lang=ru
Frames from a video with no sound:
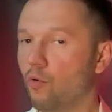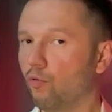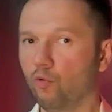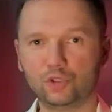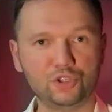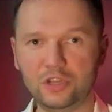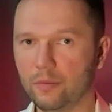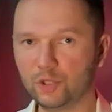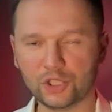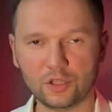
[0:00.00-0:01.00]
Очень
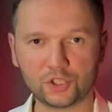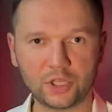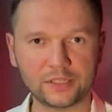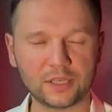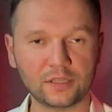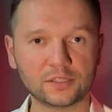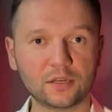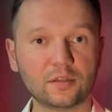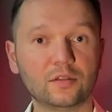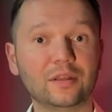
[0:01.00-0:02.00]
необычно начинается
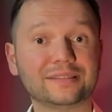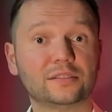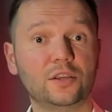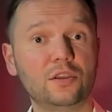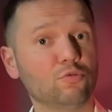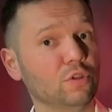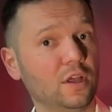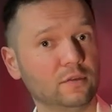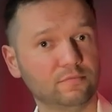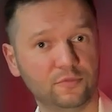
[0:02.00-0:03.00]
концерт. На сцене,
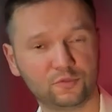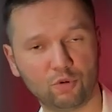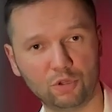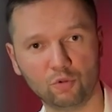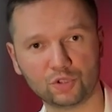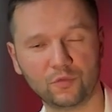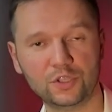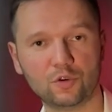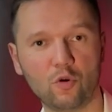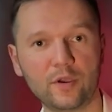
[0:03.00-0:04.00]
куда вскоре должен
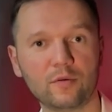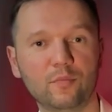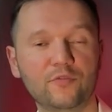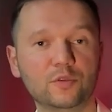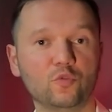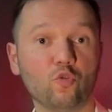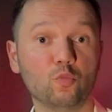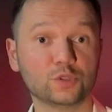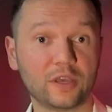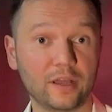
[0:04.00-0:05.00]
выйти комик, мы видим двух
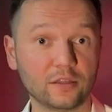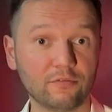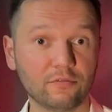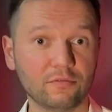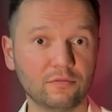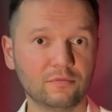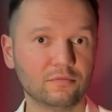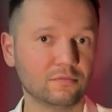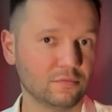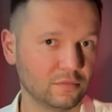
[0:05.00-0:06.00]
музыкантов,
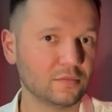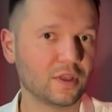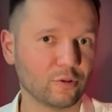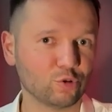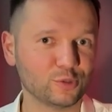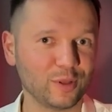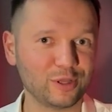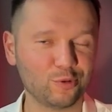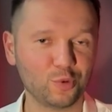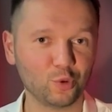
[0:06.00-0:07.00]
которые
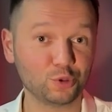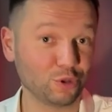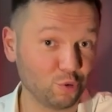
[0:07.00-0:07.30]
исполняют мелодию. Это